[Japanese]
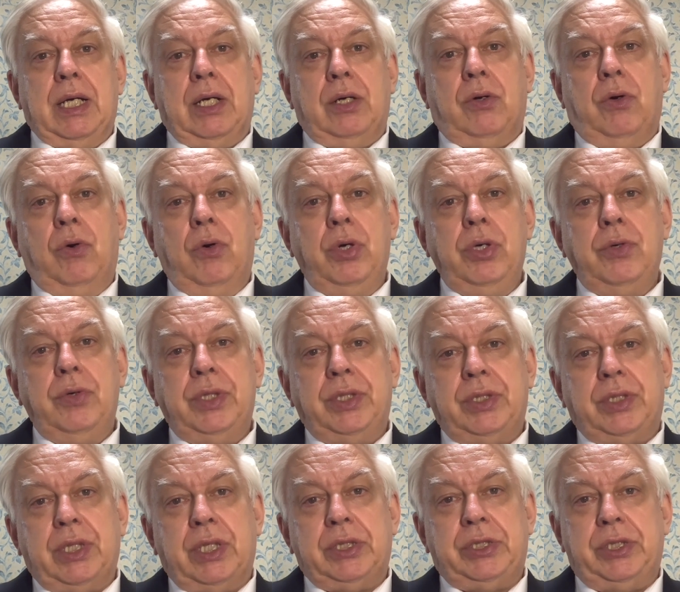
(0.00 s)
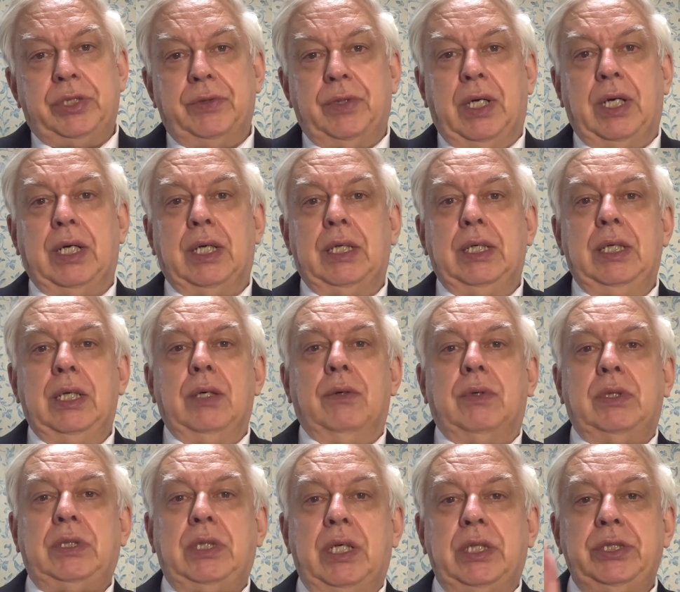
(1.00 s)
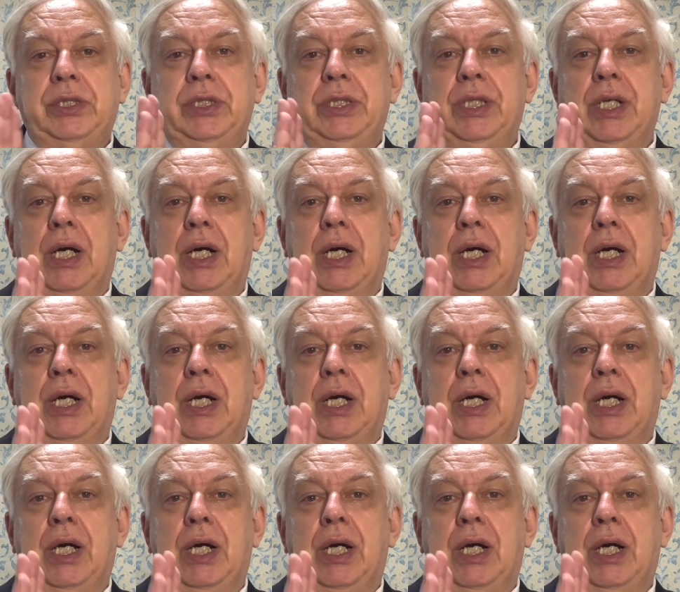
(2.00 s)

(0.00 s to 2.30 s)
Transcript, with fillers: こういう人たちは私に